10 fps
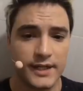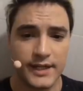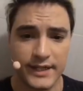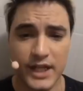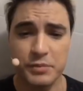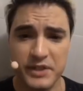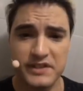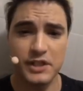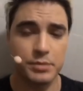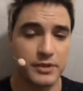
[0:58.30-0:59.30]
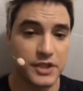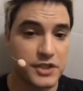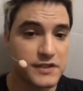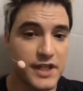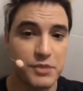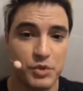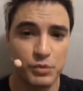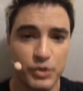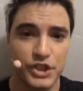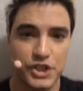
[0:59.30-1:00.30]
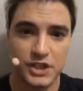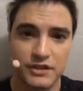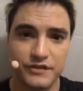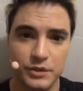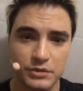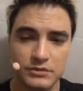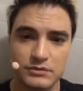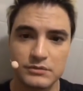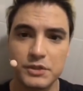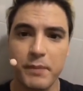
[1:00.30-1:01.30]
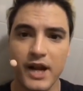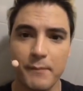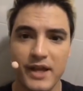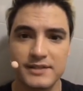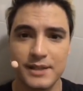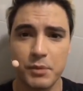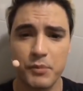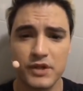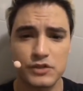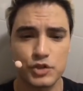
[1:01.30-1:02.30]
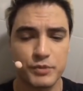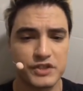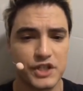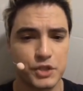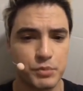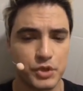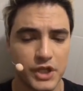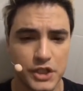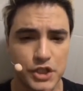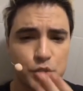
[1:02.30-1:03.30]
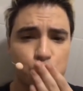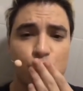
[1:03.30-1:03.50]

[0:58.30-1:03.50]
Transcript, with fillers: Aliás, Presidente Prudente é uma cidade muito bonitinha, viu? De parabéns aí, população de Presidente Prudente.